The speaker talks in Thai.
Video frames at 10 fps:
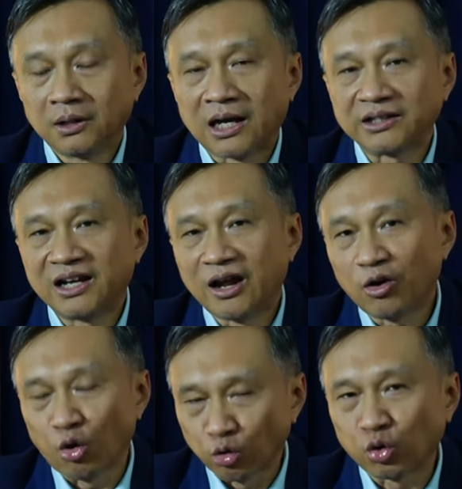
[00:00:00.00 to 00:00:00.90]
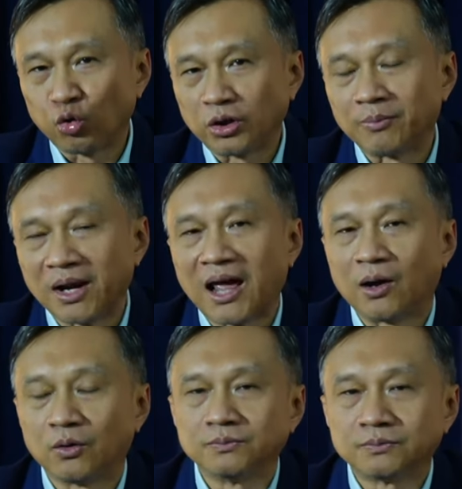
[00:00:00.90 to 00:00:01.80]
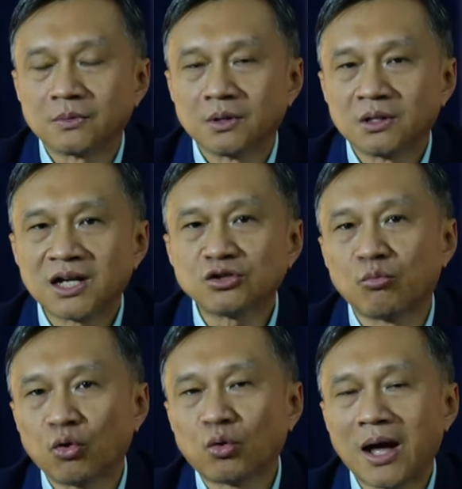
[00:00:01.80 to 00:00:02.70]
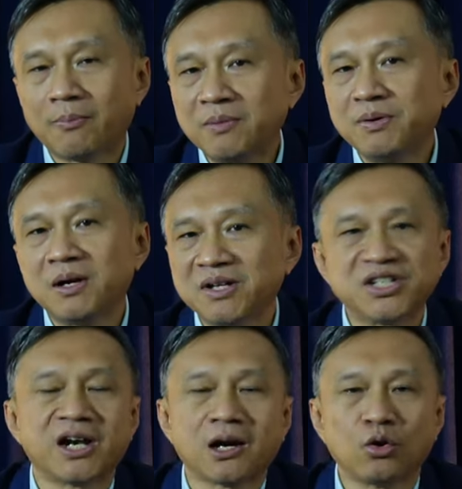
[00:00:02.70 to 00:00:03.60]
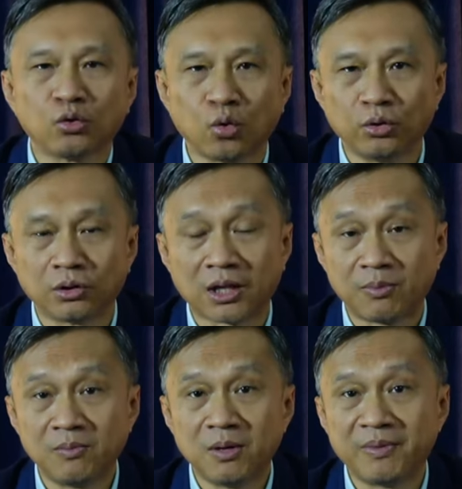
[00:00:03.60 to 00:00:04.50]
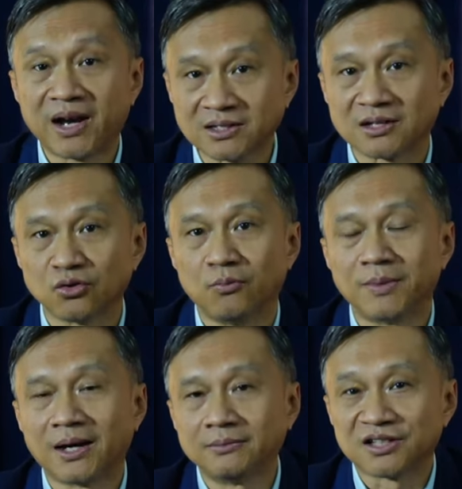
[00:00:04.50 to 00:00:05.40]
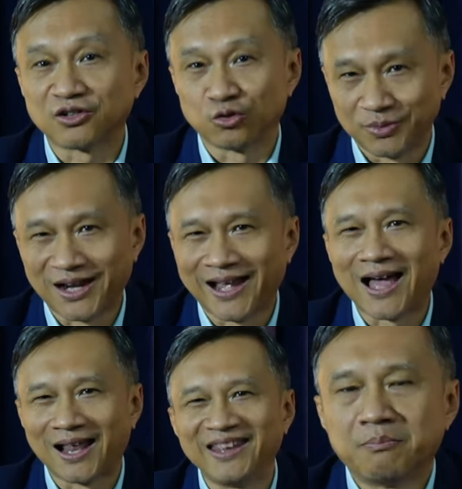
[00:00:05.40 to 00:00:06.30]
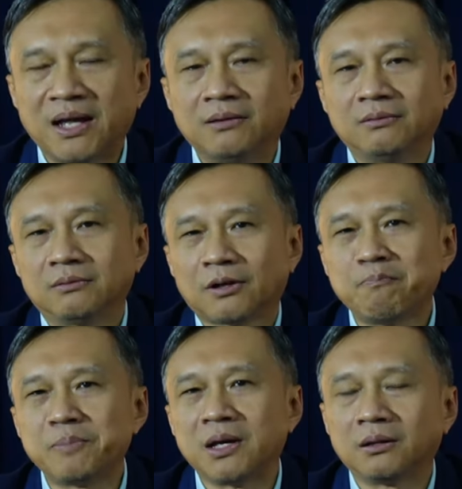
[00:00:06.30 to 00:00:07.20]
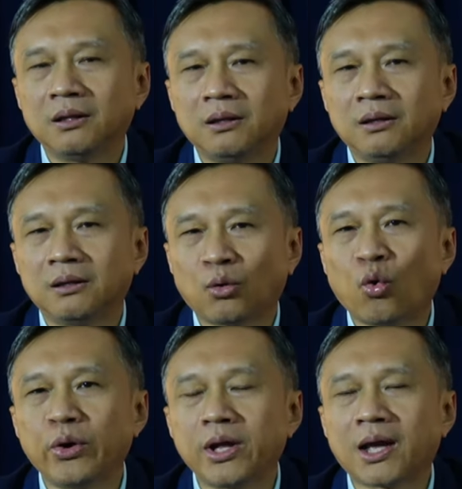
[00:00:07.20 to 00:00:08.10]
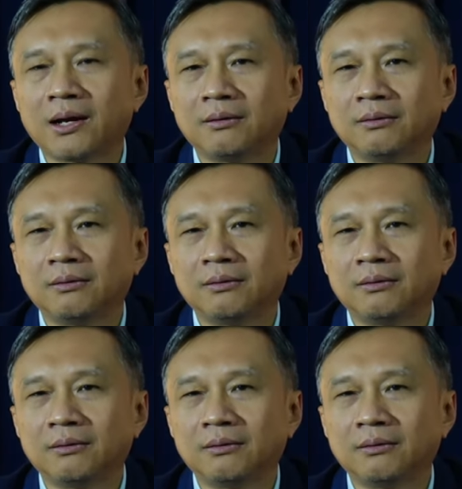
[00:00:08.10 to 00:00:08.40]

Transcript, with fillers: ครั้งที่แล้วเราลงทุนกันไปแล้ว ถ้าสมมุติว่าเพื่อนๆ ไม่ใช่นักลงทุน แต่เพื่อนๆ เป็นนักสะสมละ่ะสะสมนาฬิกา อะไร เป็นท็อปิกที่คุยกัน